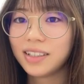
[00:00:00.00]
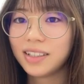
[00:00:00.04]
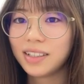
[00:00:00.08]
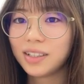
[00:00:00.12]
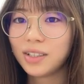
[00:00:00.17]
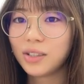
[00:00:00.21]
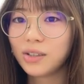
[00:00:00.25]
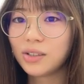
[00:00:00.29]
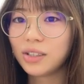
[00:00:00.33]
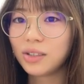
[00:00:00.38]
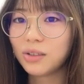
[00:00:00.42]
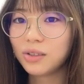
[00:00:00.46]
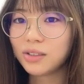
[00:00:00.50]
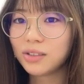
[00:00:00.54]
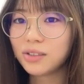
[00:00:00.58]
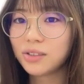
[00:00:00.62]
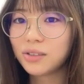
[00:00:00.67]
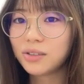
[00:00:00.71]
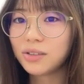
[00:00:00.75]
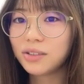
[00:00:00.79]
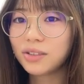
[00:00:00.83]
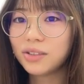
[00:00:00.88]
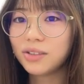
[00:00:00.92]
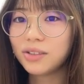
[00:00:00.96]
特にこの
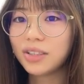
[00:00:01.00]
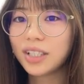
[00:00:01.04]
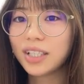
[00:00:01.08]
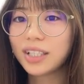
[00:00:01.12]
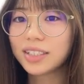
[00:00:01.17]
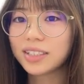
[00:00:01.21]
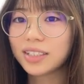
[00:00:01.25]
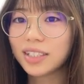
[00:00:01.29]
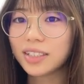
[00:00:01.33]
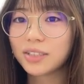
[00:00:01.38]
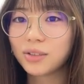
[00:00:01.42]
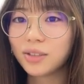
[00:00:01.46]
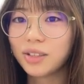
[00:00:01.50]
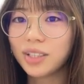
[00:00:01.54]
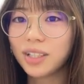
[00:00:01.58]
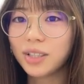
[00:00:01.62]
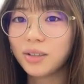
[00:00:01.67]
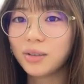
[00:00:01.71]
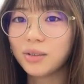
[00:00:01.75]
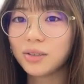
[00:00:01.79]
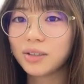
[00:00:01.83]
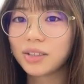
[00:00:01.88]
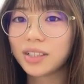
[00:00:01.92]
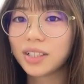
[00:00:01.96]
職業からさそん
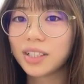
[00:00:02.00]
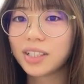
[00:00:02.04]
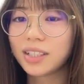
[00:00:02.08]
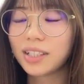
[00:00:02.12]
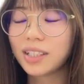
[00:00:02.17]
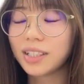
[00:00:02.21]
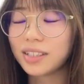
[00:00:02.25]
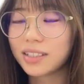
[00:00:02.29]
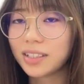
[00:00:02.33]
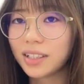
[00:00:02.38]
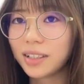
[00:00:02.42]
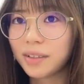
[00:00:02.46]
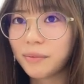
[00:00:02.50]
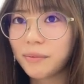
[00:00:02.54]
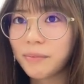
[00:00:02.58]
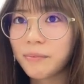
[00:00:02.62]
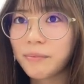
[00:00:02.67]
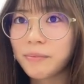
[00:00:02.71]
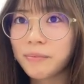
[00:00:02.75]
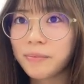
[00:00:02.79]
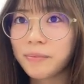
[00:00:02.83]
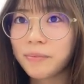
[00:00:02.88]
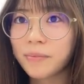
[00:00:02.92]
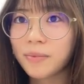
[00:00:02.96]
なことになったらさ
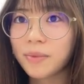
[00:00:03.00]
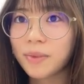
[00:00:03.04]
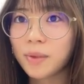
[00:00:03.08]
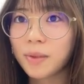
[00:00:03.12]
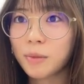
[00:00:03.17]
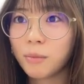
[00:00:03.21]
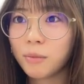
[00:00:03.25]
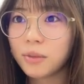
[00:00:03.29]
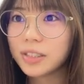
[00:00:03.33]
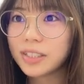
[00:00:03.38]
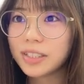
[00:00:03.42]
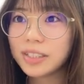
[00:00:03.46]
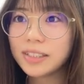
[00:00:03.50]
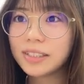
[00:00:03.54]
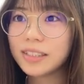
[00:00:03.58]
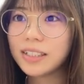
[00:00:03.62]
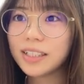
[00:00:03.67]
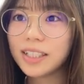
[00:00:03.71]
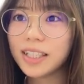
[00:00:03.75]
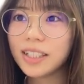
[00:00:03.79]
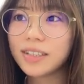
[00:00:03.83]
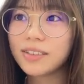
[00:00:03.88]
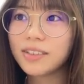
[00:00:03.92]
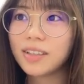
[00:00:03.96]
もし知
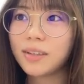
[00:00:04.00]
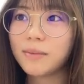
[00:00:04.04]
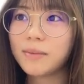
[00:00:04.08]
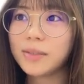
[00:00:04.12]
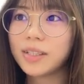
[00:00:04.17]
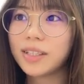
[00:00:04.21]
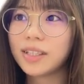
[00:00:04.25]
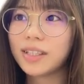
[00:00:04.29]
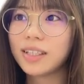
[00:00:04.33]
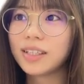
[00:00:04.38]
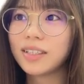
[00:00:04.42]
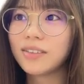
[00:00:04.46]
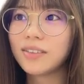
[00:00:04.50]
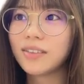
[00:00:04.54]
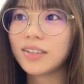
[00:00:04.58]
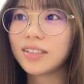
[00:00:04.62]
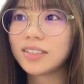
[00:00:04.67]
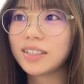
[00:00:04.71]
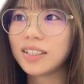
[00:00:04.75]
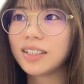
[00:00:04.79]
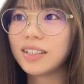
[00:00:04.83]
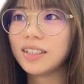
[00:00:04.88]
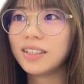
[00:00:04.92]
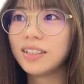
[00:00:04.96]
り合いとか見てたりと
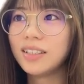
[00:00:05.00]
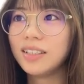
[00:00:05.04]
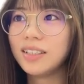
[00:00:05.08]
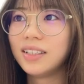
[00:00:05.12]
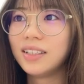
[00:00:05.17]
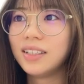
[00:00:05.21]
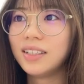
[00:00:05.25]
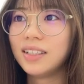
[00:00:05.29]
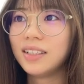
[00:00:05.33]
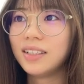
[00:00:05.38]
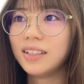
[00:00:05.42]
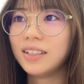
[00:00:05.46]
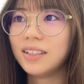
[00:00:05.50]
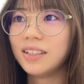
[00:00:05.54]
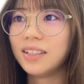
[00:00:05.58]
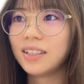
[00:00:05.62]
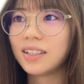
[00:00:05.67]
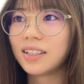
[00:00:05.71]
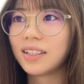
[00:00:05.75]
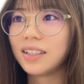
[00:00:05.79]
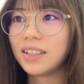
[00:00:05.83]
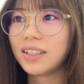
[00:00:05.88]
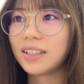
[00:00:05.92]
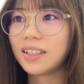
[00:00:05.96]
かさな
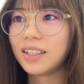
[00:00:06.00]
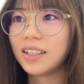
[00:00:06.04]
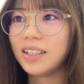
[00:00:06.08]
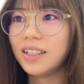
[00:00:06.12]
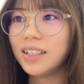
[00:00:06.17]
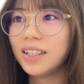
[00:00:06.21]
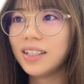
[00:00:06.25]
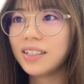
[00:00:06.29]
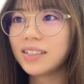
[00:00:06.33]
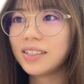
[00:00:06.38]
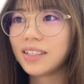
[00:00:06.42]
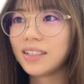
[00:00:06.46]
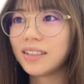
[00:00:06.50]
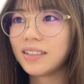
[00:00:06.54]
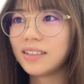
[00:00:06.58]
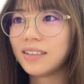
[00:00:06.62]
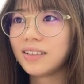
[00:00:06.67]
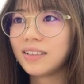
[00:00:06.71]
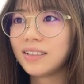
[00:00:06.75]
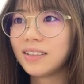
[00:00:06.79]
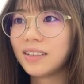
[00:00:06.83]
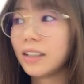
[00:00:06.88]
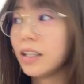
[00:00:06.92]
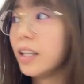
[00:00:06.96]
んかだったら嫌じゃん「
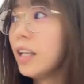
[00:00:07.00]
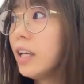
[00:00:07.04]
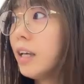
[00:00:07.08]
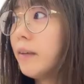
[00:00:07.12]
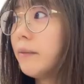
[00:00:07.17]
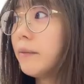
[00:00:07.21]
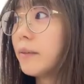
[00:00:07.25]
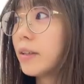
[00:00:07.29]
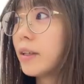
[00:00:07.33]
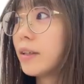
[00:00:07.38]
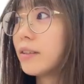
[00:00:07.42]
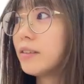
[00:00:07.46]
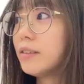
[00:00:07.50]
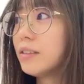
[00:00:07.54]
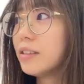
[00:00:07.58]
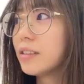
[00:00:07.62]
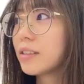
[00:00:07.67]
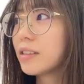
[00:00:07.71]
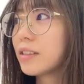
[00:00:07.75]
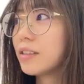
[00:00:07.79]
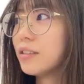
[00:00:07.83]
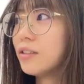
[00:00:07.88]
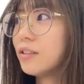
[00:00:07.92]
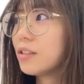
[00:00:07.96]
えみたいな「
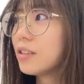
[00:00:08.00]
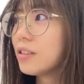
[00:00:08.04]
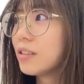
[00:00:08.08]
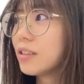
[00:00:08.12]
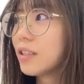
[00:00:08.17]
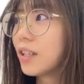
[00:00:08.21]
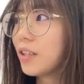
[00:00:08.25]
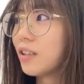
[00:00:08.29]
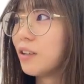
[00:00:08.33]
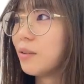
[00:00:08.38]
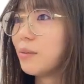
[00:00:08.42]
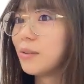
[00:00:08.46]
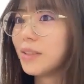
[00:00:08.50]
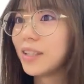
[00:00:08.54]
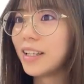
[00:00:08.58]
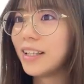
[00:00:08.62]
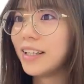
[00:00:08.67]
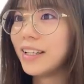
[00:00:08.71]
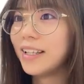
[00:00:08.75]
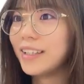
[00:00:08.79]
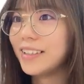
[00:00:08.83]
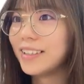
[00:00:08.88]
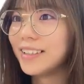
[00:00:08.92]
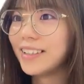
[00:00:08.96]
クイアちゃん盗んだの?」みた
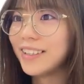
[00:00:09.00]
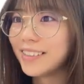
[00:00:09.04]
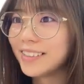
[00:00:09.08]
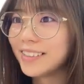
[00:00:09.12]
いなだ